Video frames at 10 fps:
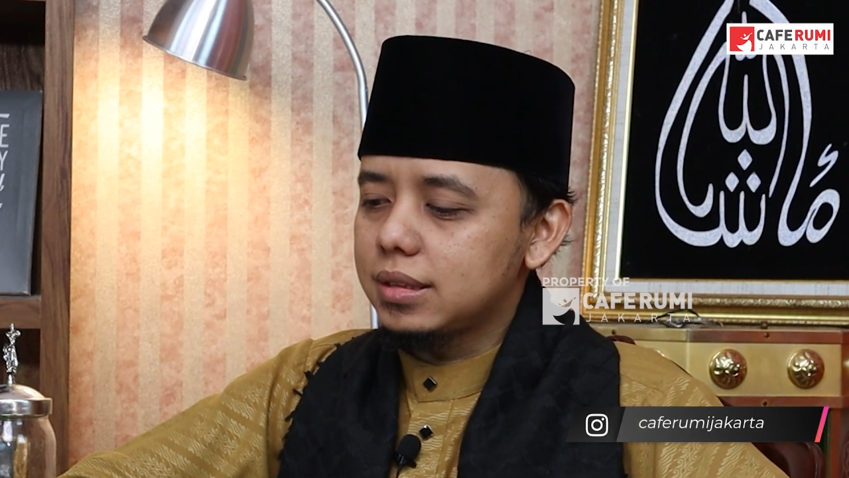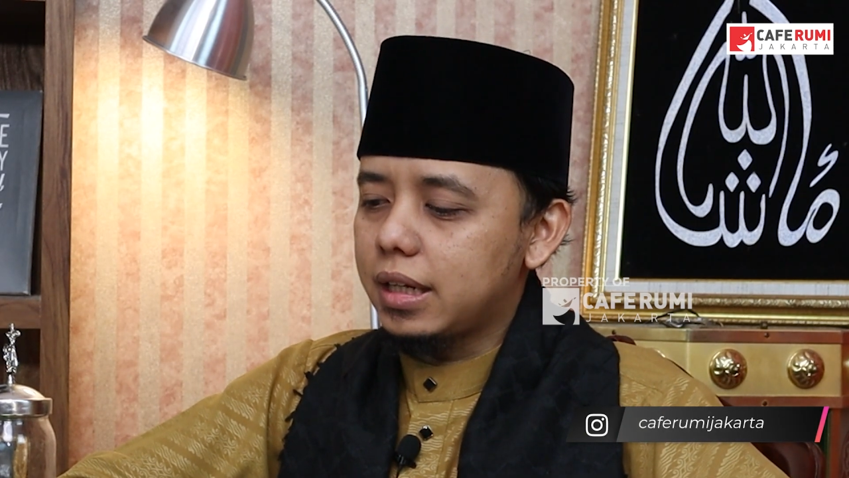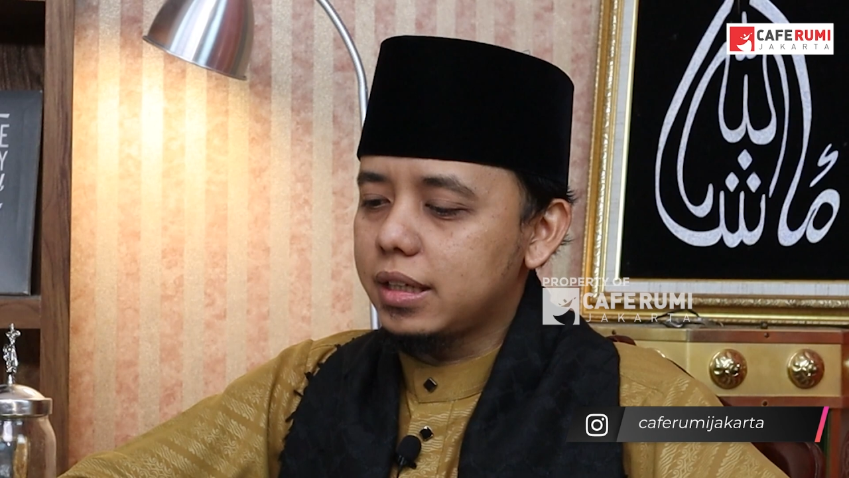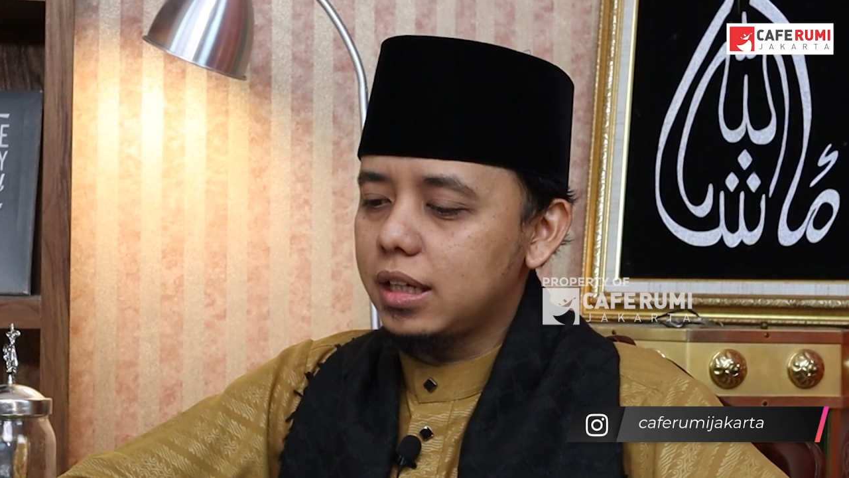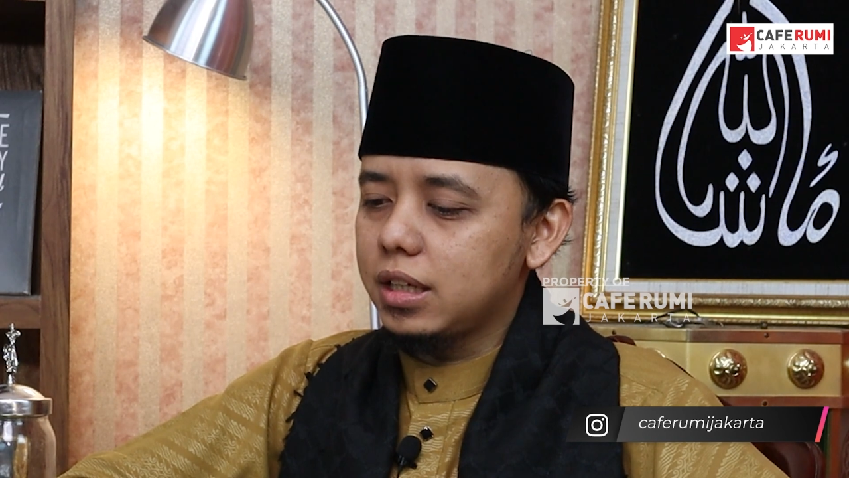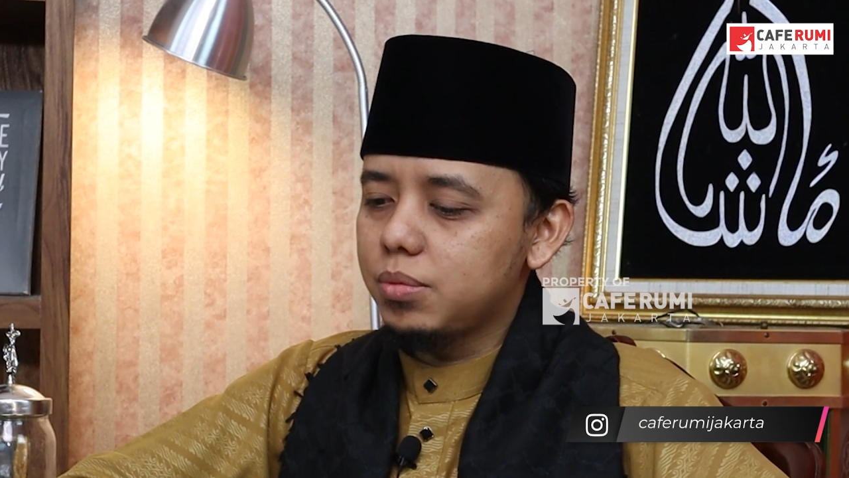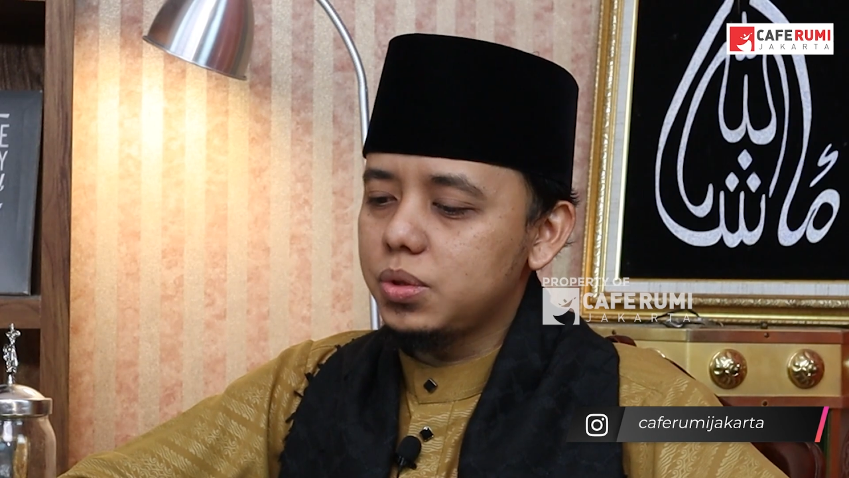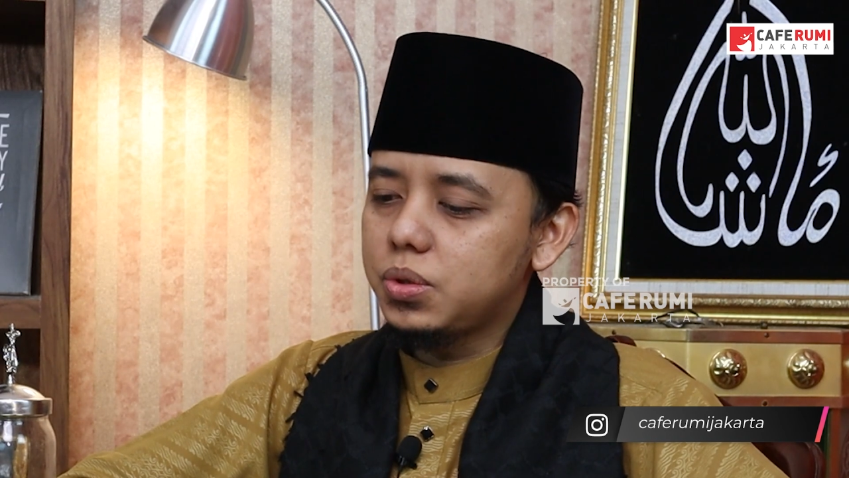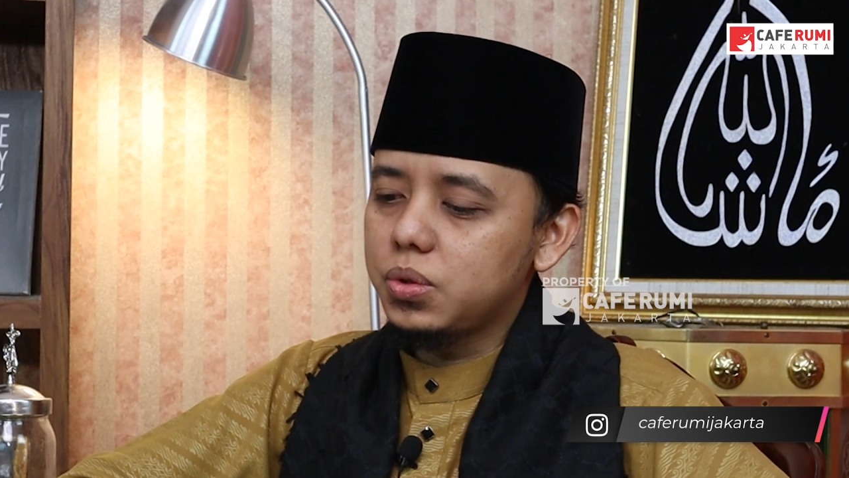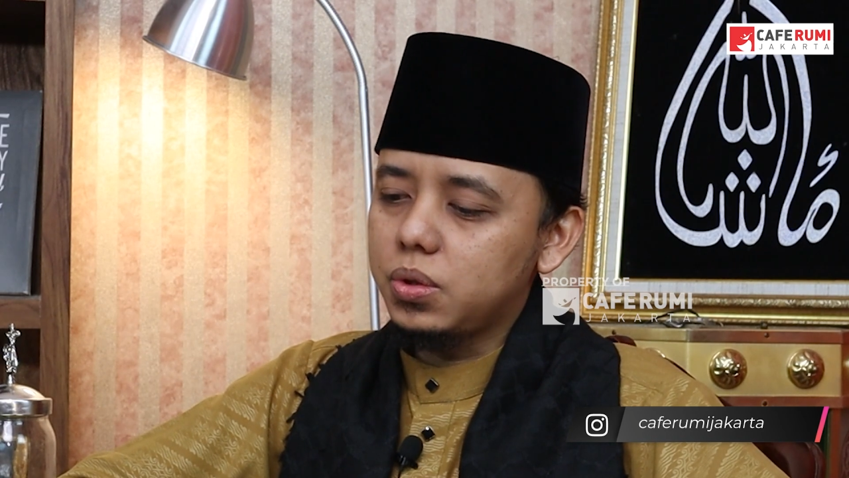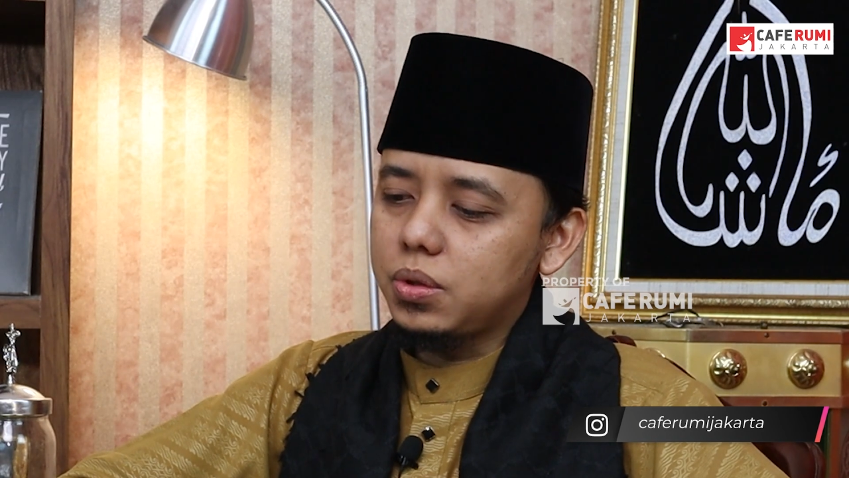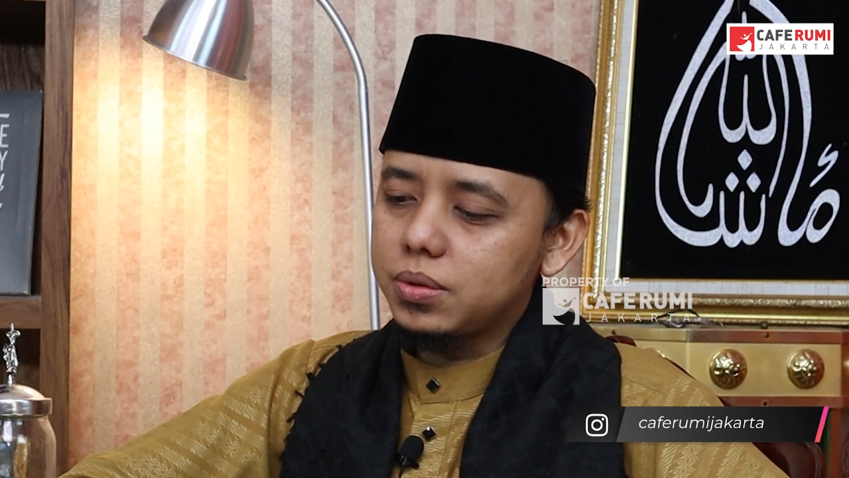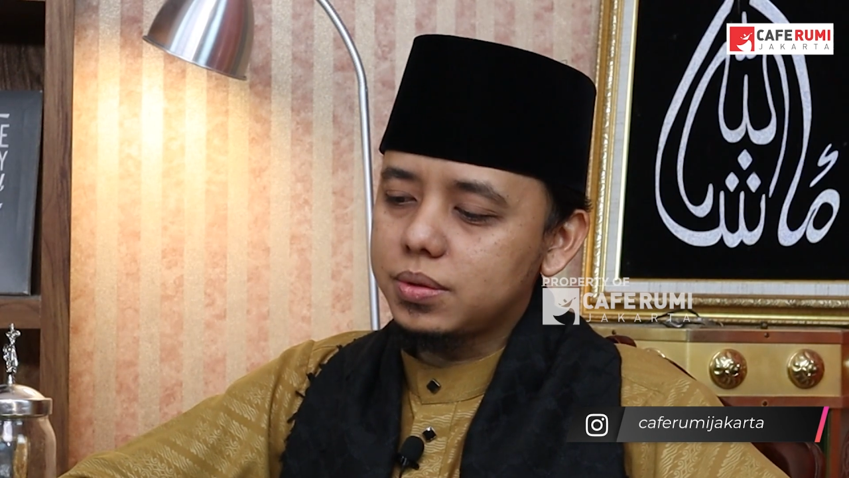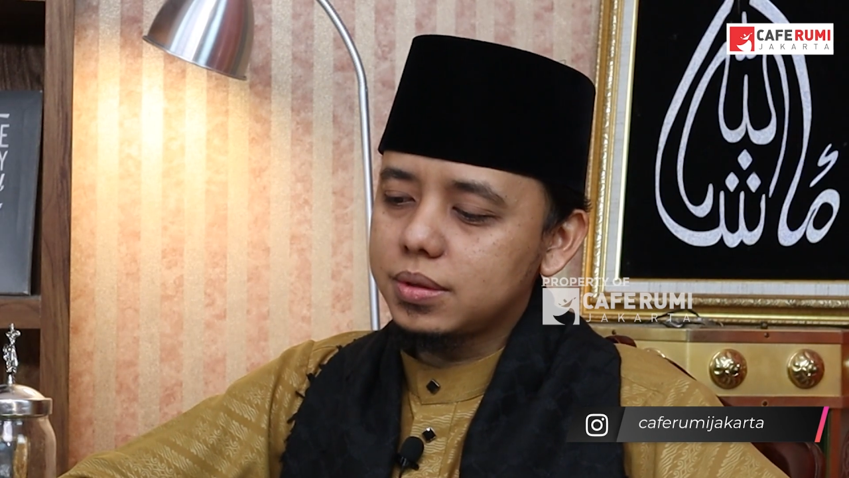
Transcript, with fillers: lagi-lagi muncul.